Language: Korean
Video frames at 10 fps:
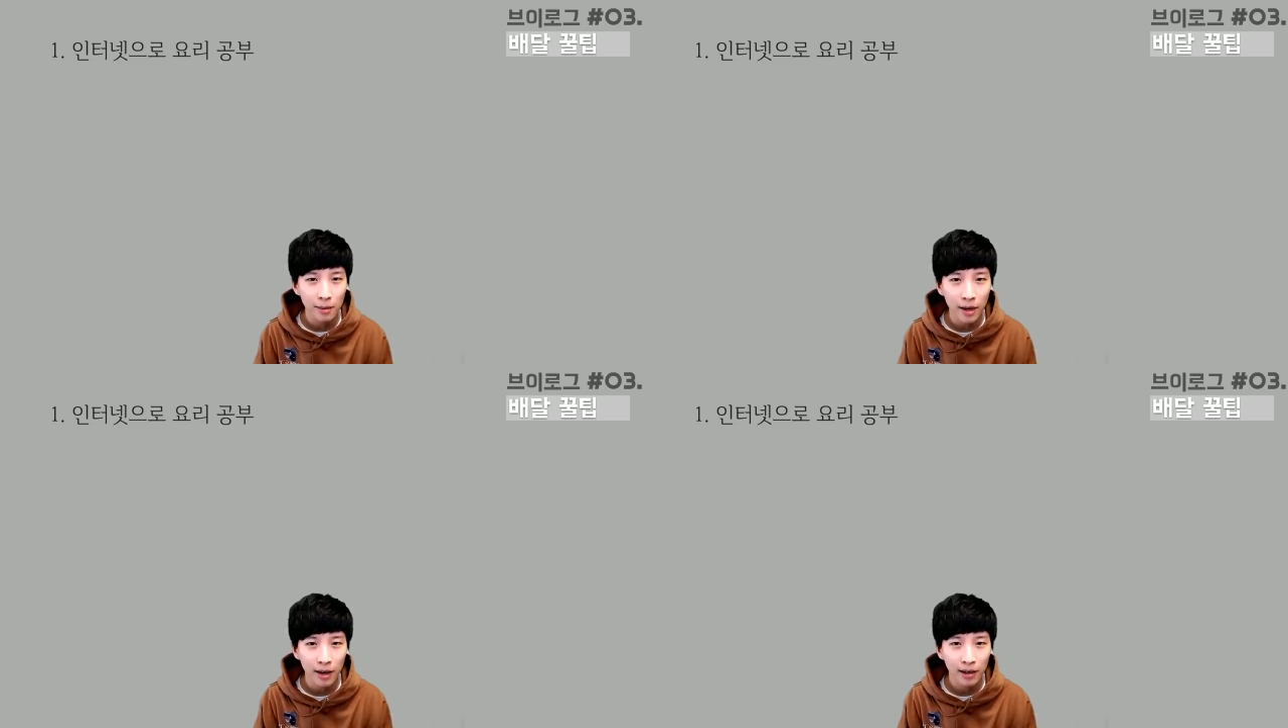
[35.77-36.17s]

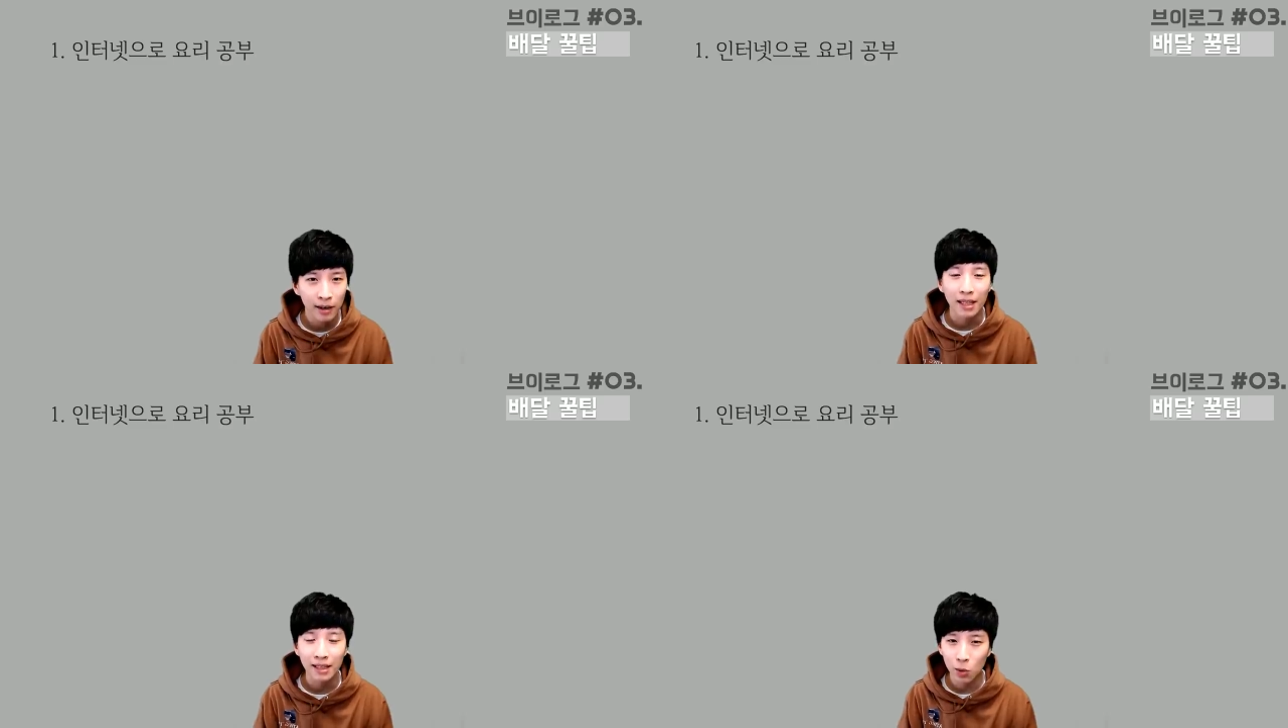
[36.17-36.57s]
다음에
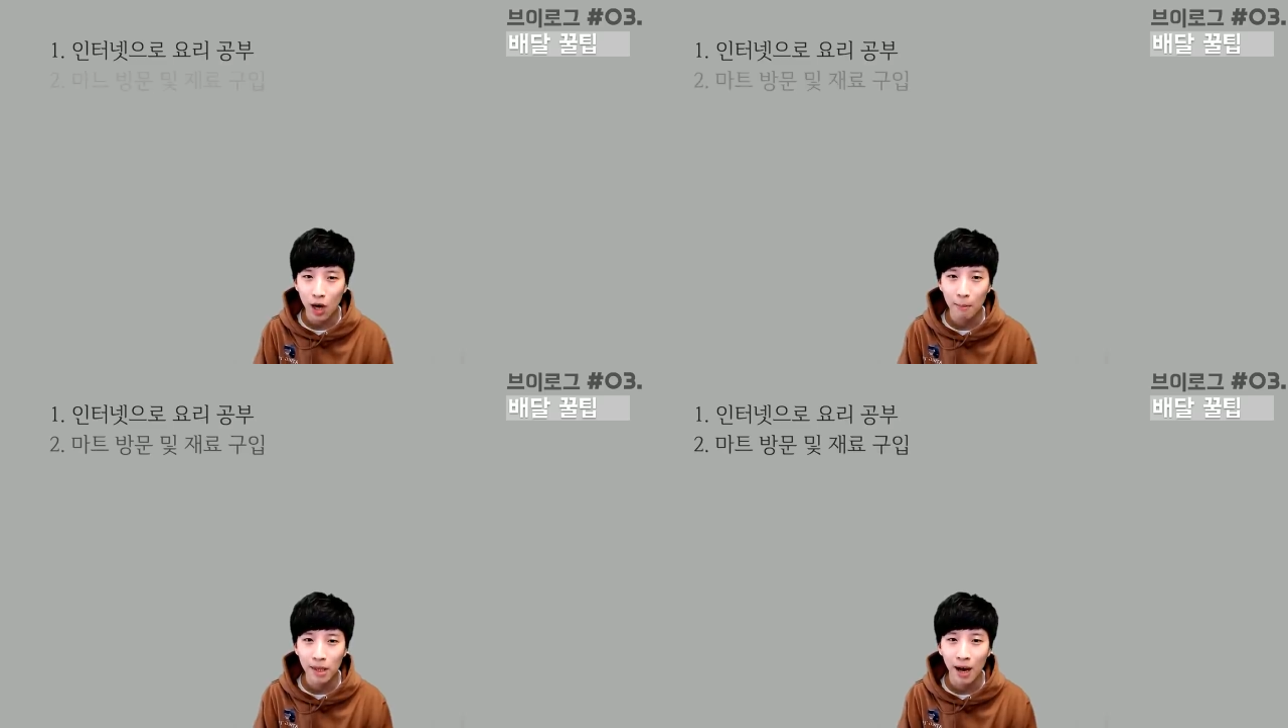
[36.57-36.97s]
마트로
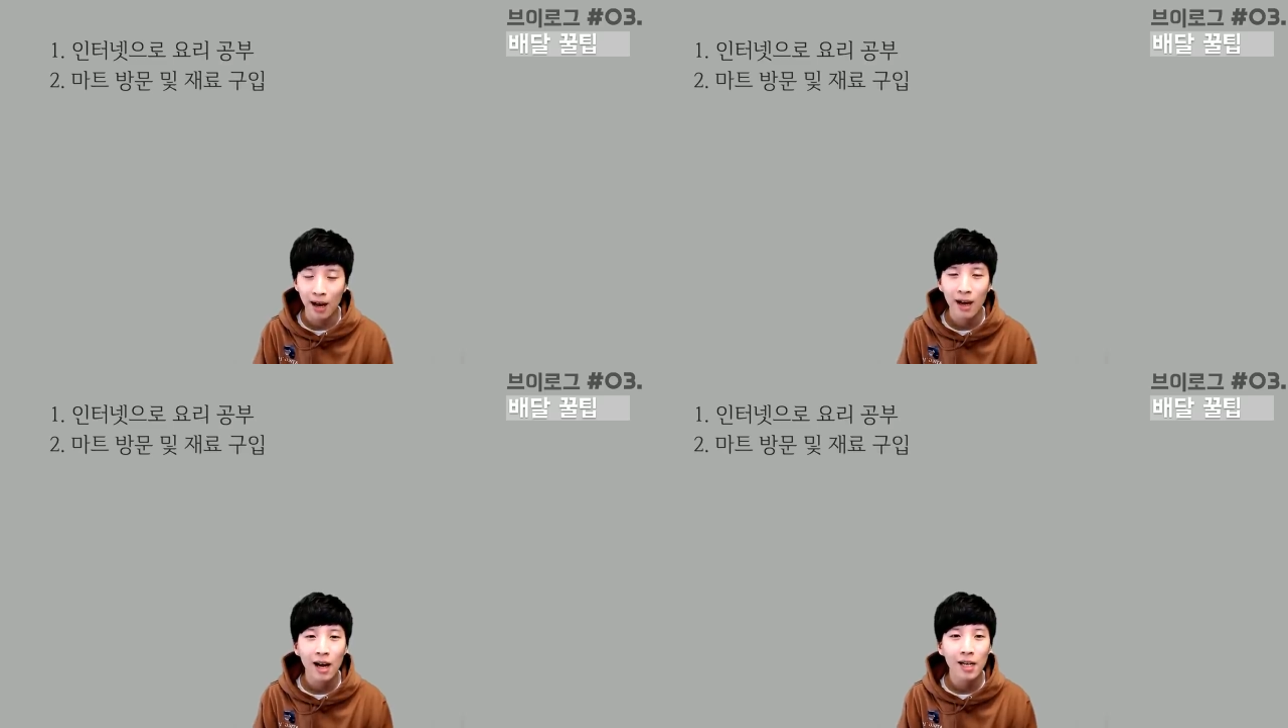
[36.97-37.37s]
갑니다
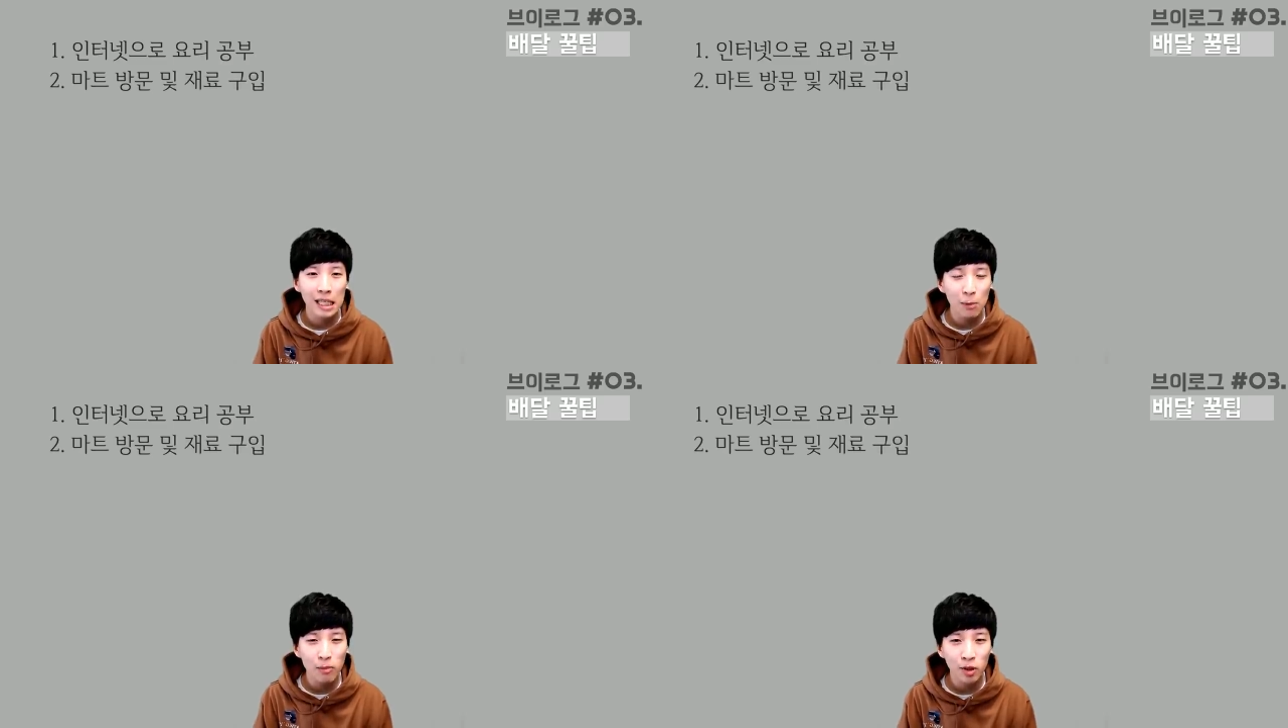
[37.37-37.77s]
한
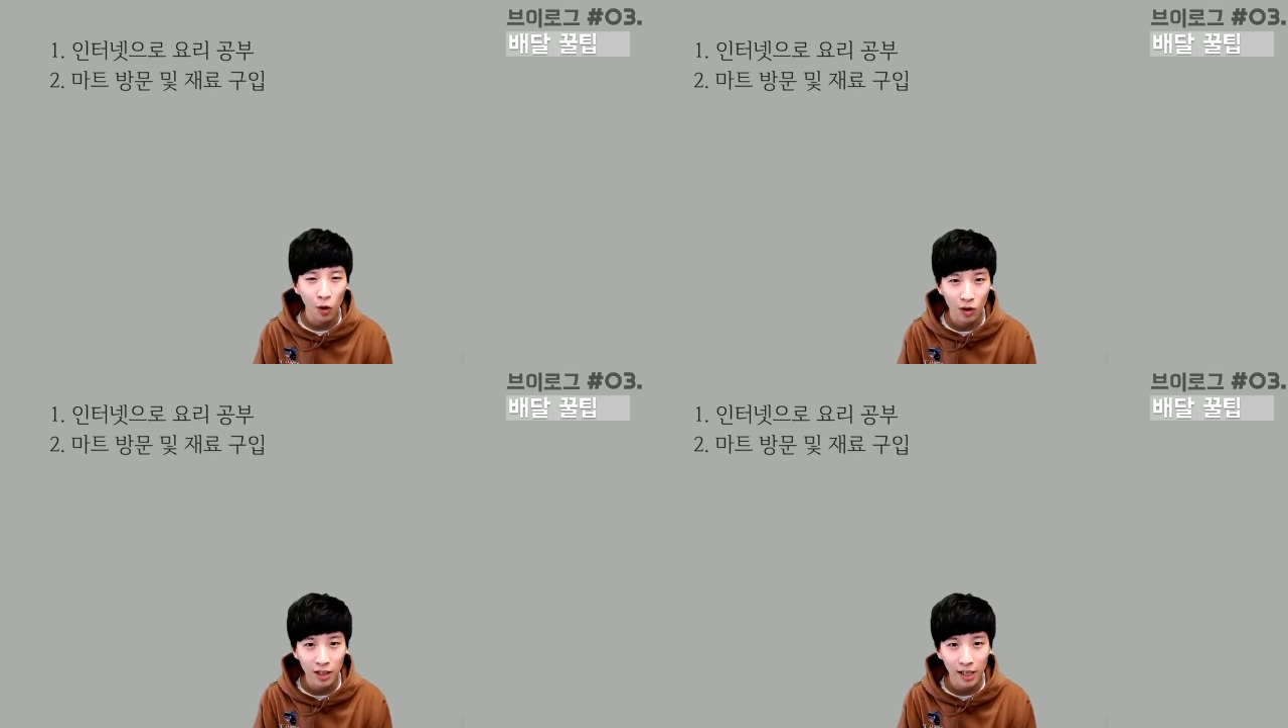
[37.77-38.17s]
15분
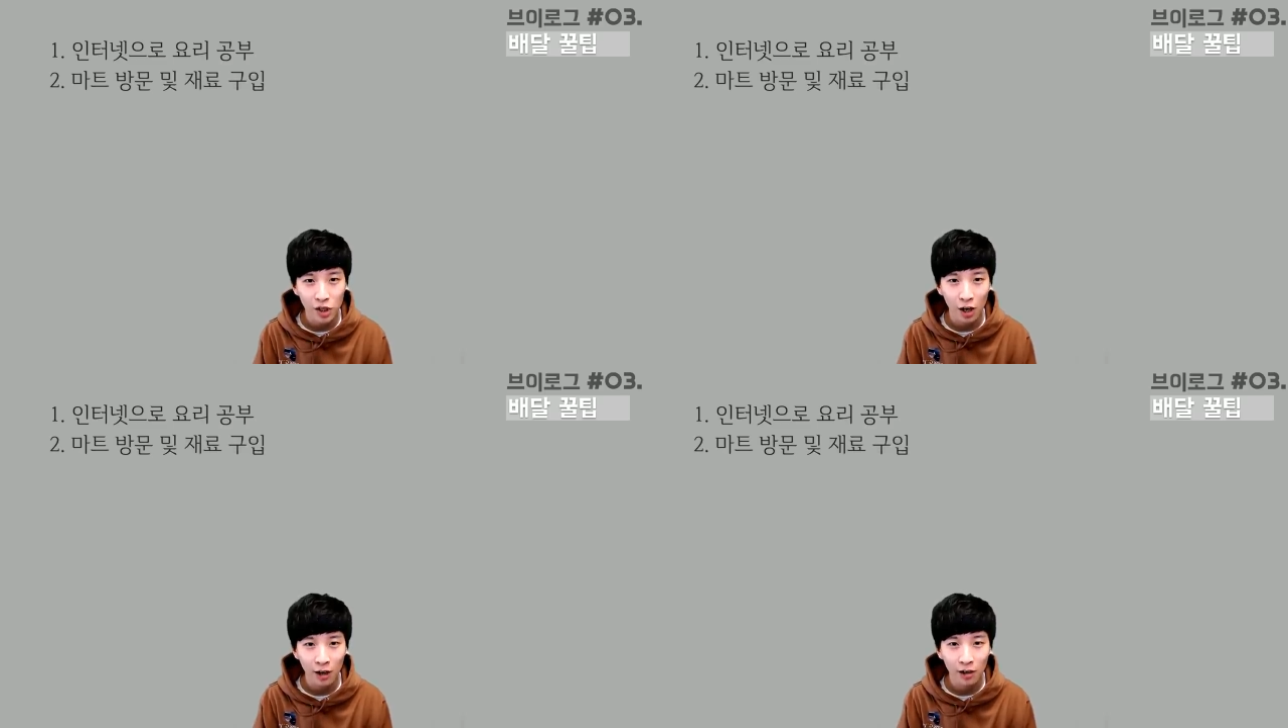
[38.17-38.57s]

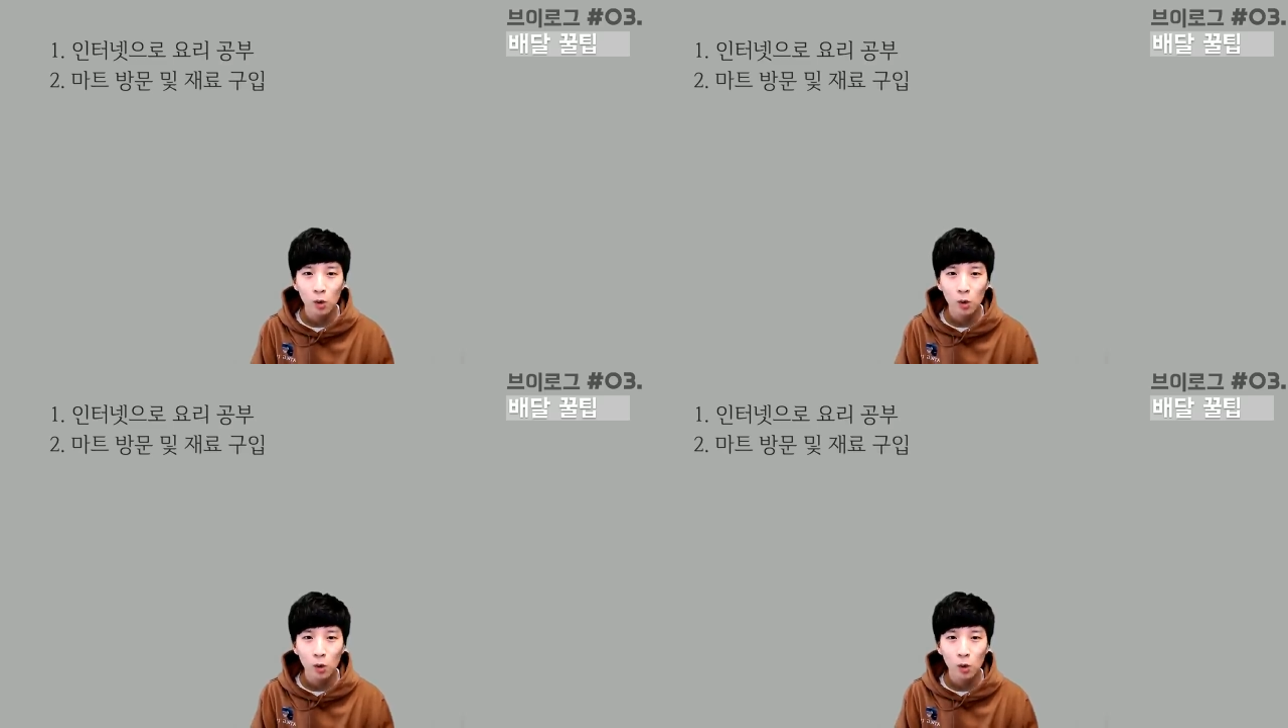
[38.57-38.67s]
걸리겠죠